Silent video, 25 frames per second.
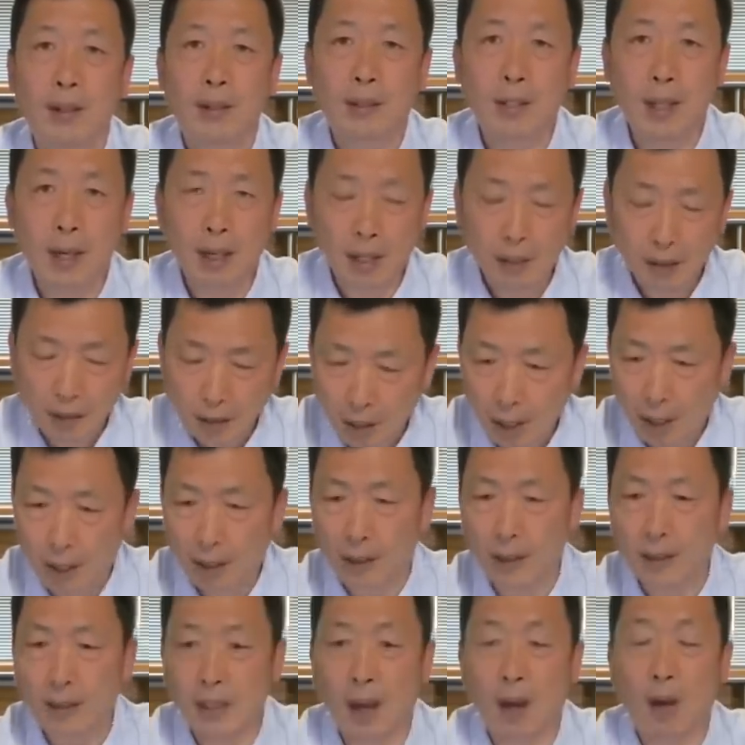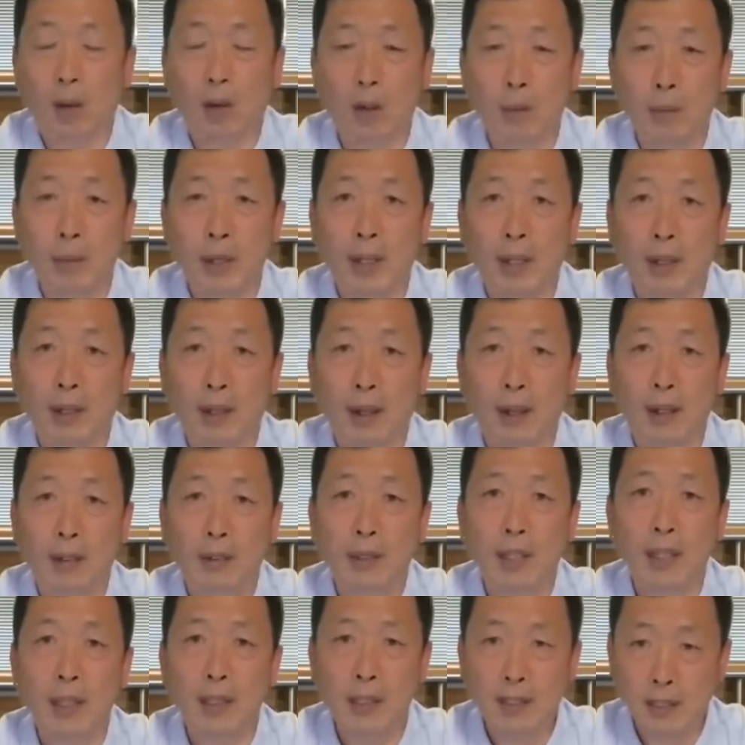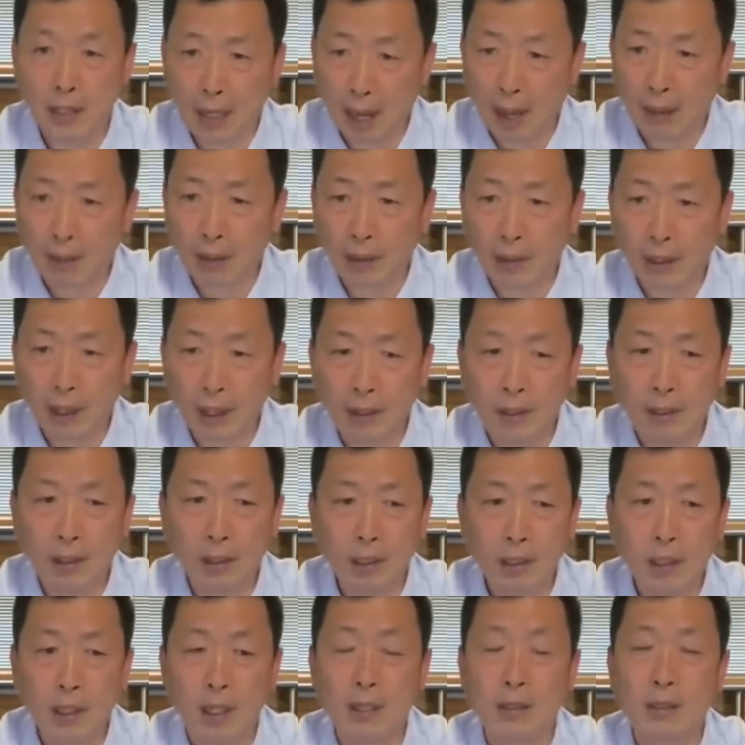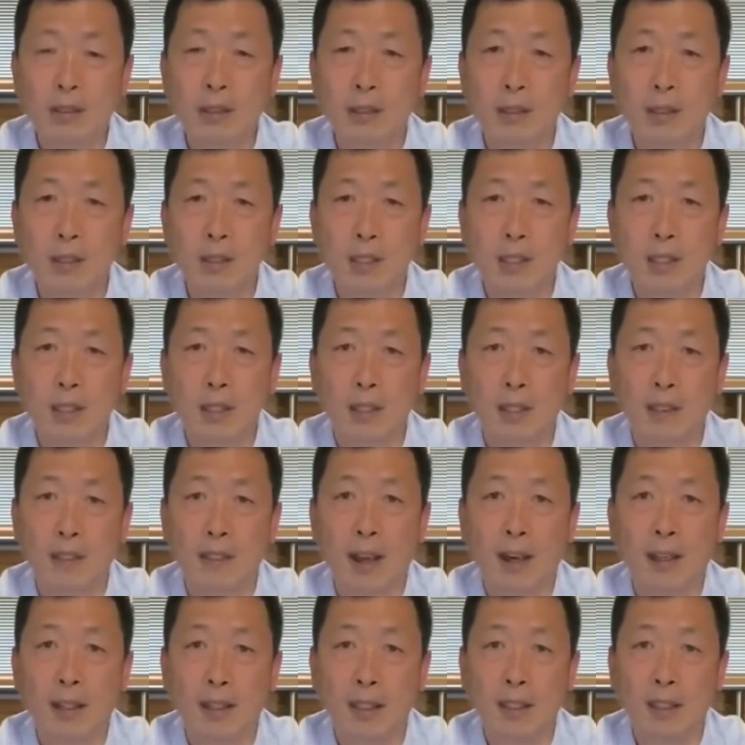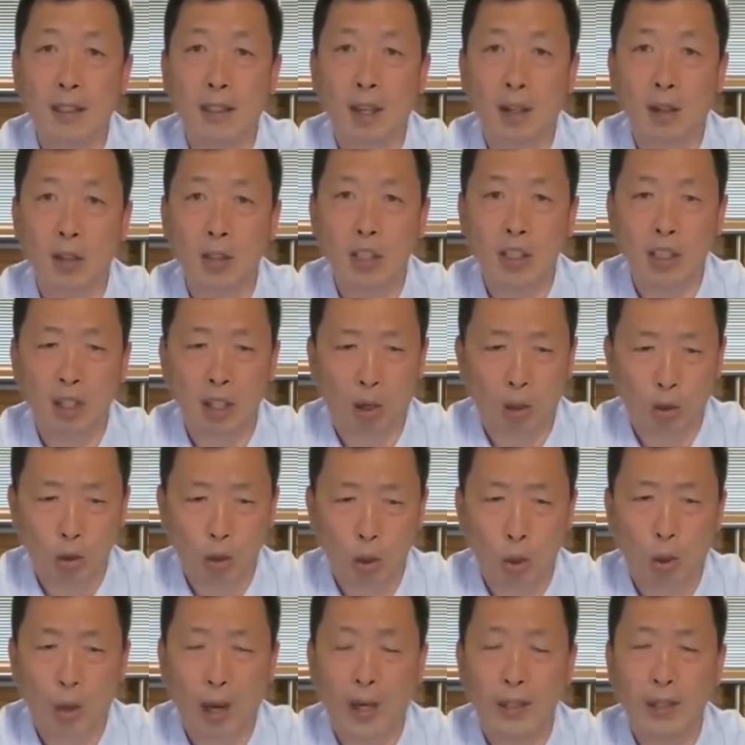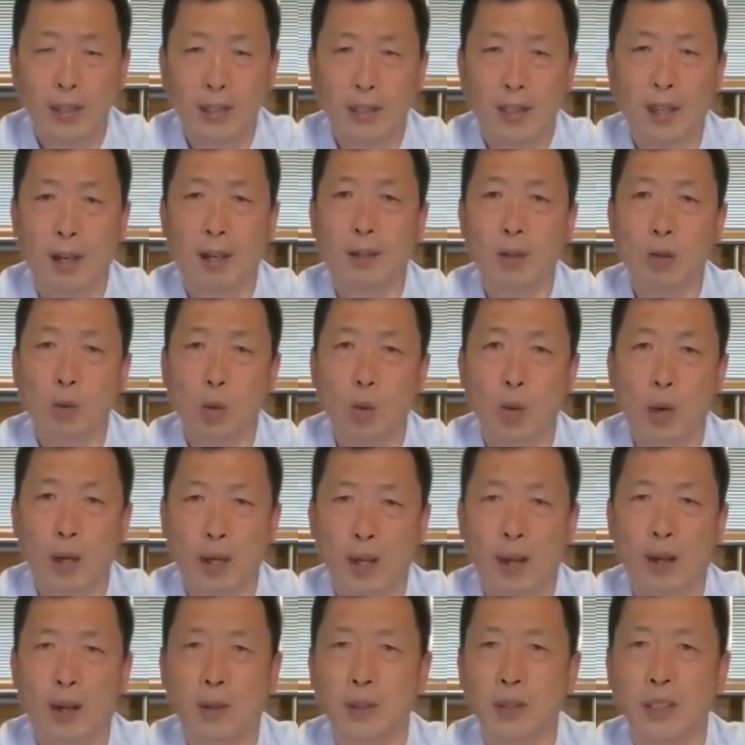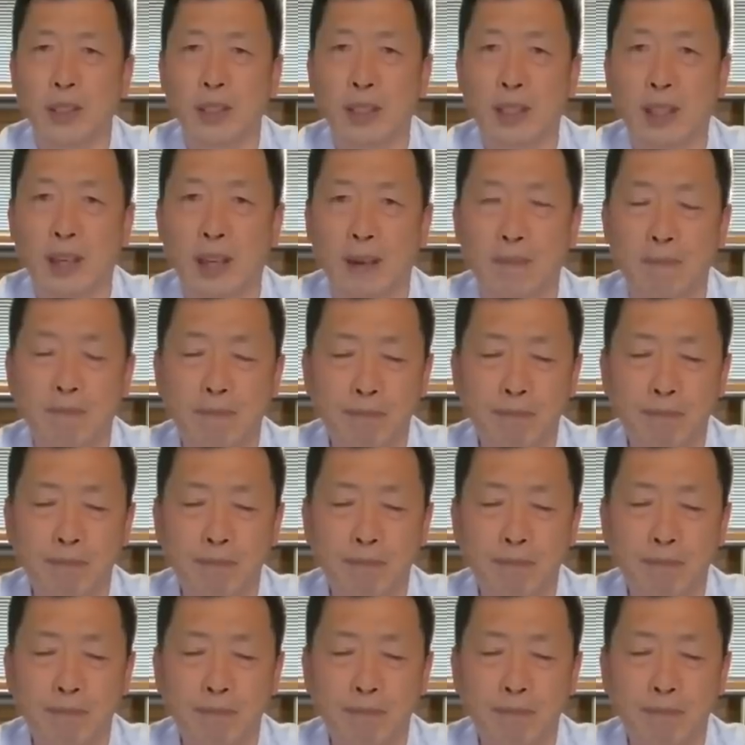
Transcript: 这下可要了命了。这一家子人甚至挤在了一条小船上，过了好几年。